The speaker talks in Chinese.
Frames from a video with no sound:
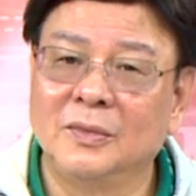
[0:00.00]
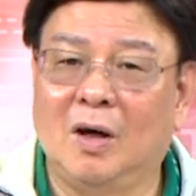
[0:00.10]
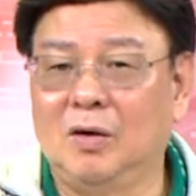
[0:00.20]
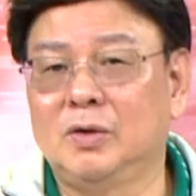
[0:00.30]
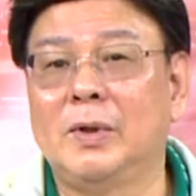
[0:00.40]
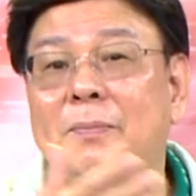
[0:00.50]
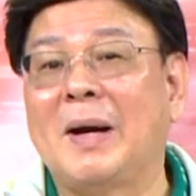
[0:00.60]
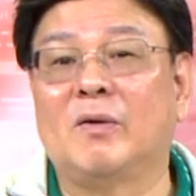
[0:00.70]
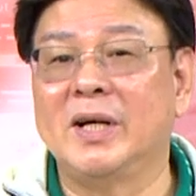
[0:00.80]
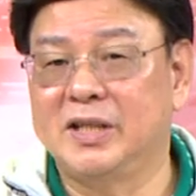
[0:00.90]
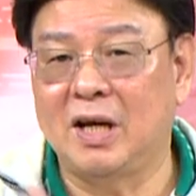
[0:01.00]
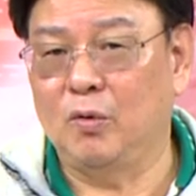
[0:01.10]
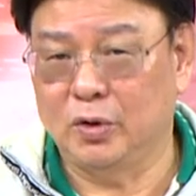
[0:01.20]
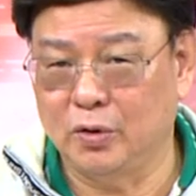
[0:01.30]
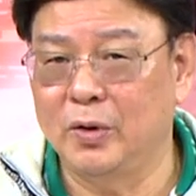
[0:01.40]
哦，因为一百块以下
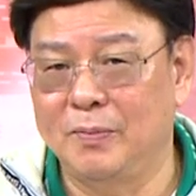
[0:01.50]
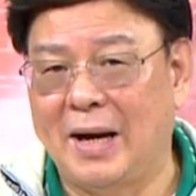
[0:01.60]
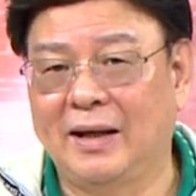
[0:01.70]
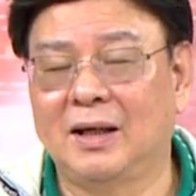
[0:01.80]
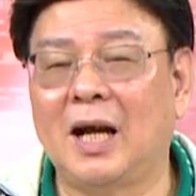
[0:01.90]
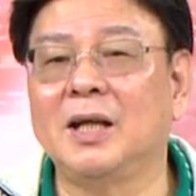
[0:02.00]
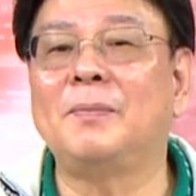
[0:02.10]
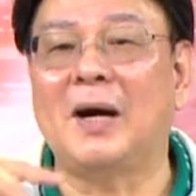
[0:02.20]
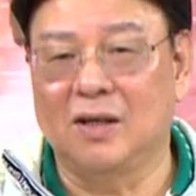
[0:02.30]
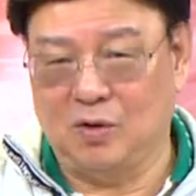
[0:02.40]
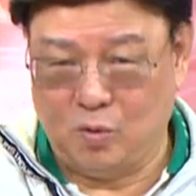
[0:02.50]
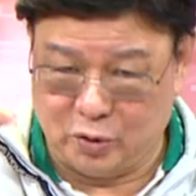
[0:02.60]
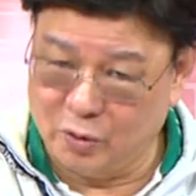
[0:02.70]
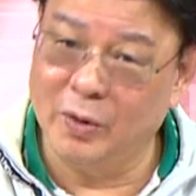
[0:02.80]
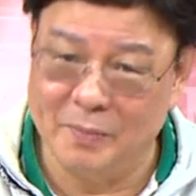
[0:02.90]
我就会买，啊，一百二我
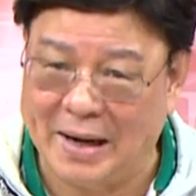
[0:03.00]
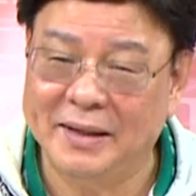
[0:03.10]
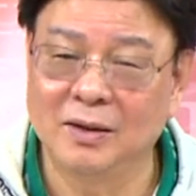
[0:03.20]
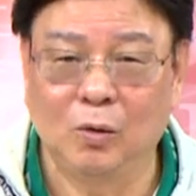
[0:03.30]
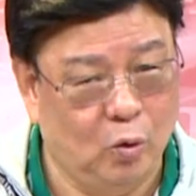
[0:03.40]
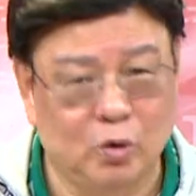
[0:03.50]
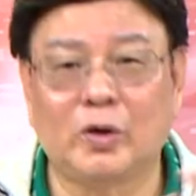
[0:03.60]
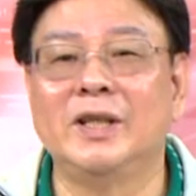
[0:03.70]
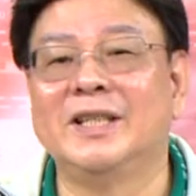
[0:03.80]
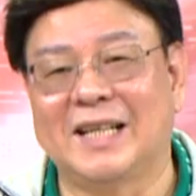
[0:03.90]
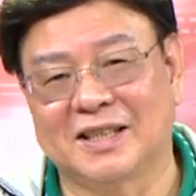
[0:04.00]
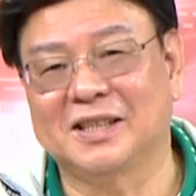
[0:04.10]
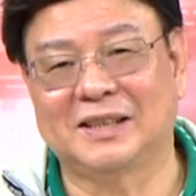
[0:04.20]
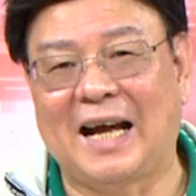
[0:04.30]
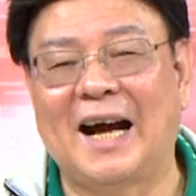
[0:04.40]
就会卖，我就跟你讲这
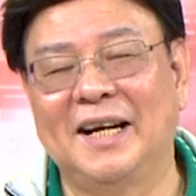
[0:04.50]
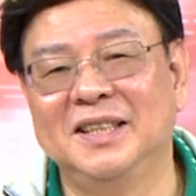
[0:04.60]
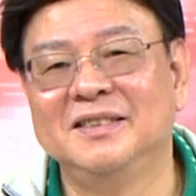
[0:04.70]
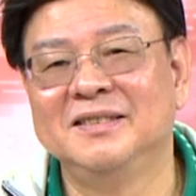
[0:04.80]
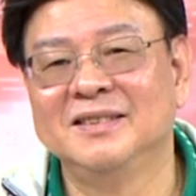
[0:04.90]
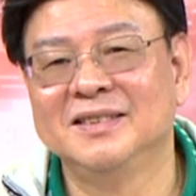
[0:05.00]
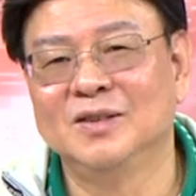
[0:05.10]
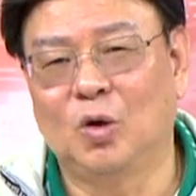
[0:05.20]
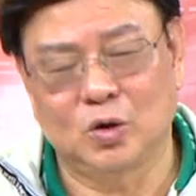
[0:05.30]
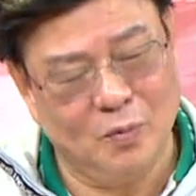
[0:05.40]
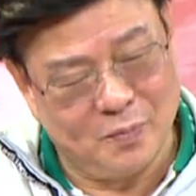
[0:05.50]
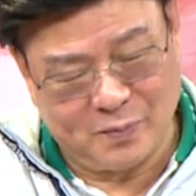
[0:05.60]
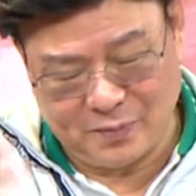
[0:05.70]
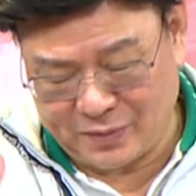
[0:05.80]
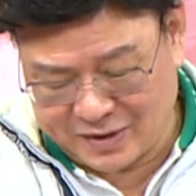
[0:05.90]
个答案，我就
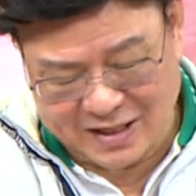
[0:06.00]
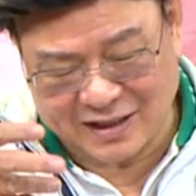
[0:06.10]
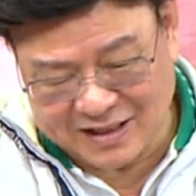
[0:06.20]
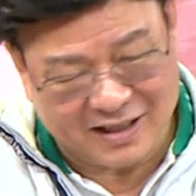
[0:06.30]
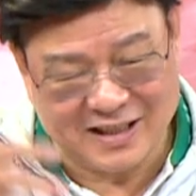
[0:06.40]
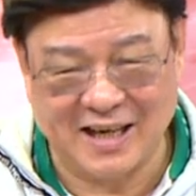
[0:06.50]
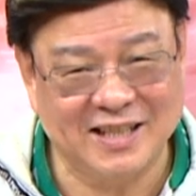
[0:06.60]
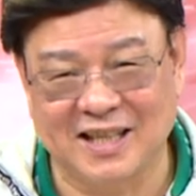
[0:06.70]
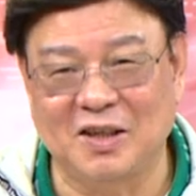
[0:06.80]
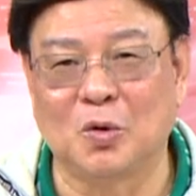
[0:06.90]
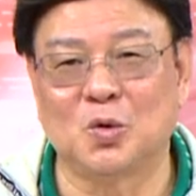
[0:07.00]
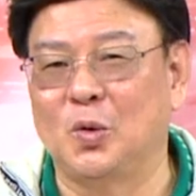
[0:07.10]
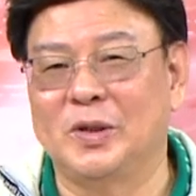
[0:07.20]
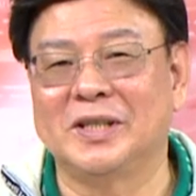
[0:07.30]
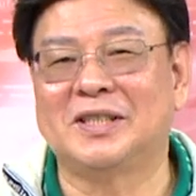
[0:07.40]
上上下下操
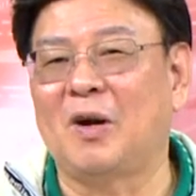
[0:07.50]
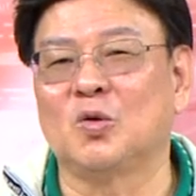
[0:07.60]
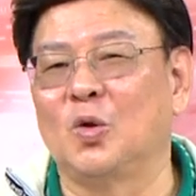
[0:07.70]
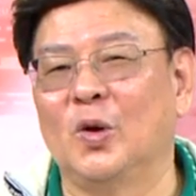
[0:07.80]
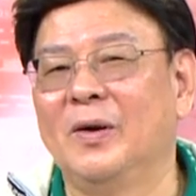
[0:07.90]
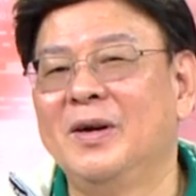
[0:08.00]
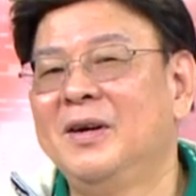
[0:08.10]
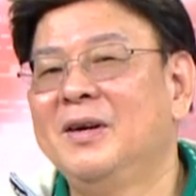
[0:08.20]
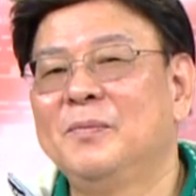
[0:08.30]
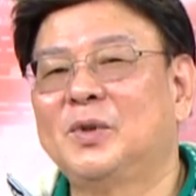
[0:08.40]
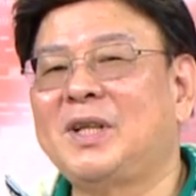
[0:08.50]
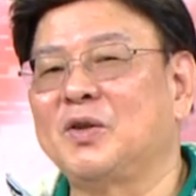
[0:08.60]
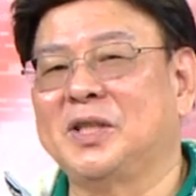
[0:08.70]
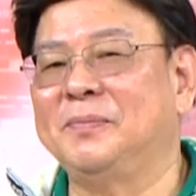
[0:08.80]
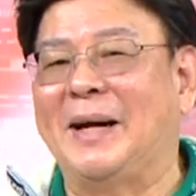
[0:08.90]
作，已经操作了不知道
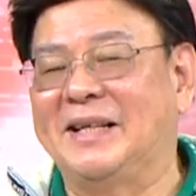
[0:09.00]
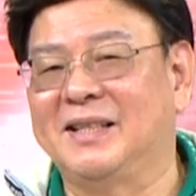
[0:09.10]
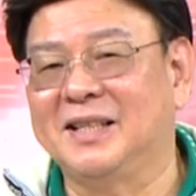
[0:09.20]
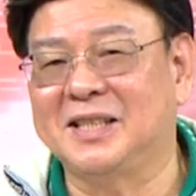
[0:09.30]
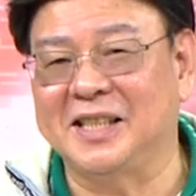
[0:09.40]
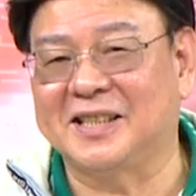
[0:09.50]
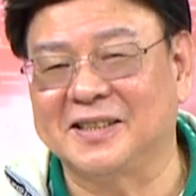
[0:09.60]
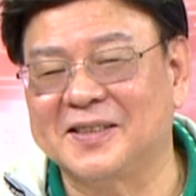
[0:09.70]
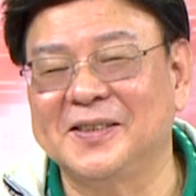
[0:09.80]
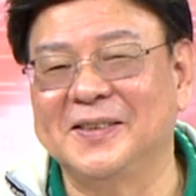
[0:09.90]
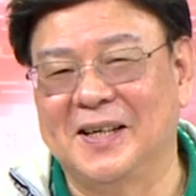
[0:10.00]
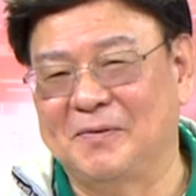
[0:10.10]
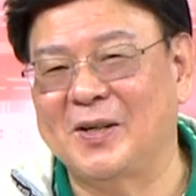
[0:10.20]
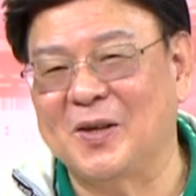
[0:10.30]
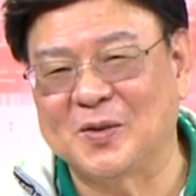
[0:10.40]
几百。几十次了，
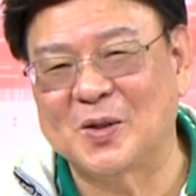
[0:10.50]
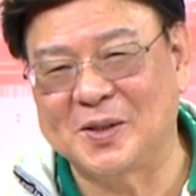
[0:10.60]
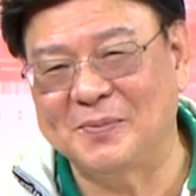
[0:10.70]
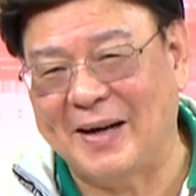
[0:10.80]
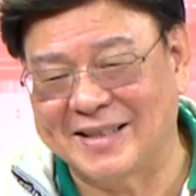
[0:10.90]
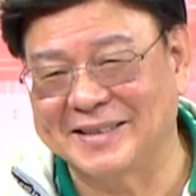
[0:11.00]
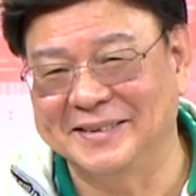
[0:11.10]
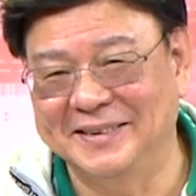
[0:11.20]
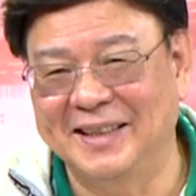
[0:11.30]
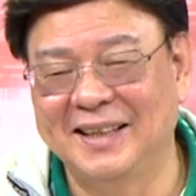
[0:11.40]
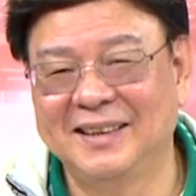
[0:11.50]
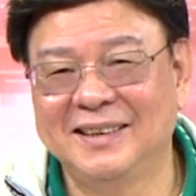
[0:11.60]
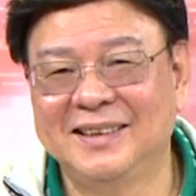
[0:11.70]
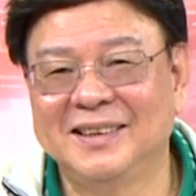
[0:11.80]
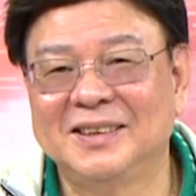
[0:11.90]
不要说几百次了，
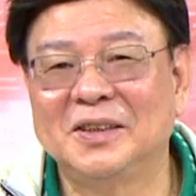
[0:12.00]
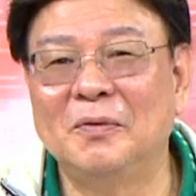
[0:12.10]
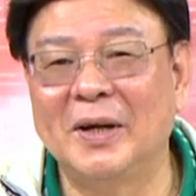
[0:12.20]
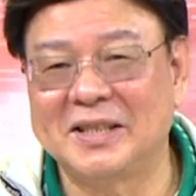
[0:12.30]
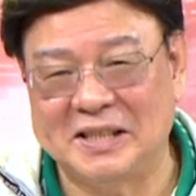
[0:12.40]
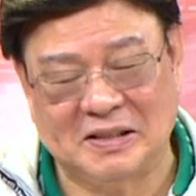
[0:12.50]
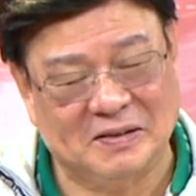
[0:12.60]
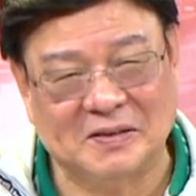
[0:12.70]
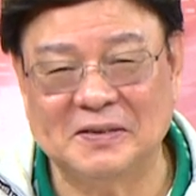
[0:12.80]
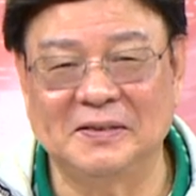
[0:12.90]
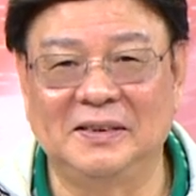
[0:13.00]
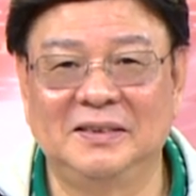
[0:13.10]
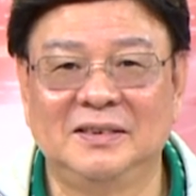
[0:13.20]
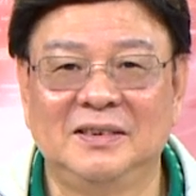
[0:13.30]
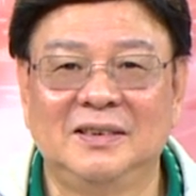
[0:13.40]
对不对？几十次了，
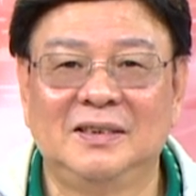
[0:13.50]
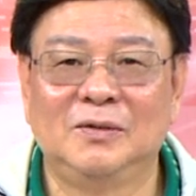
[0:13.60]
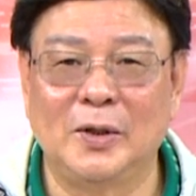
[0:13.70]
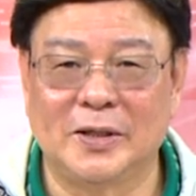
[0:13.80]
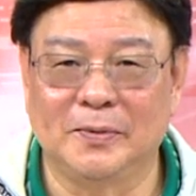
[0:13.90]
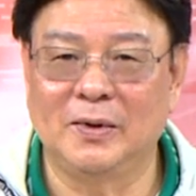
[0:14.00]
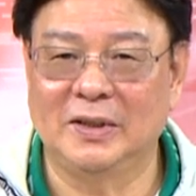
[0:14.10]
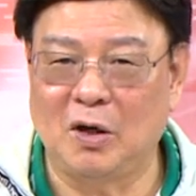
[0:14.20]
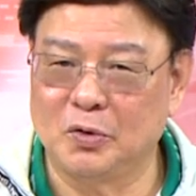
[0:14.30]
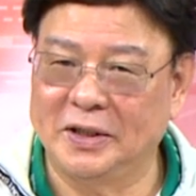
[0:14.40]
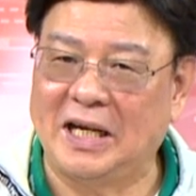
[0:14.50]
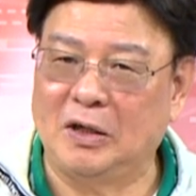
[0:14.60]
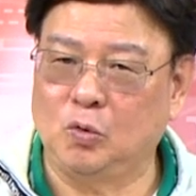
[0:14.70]
为什么？了解它的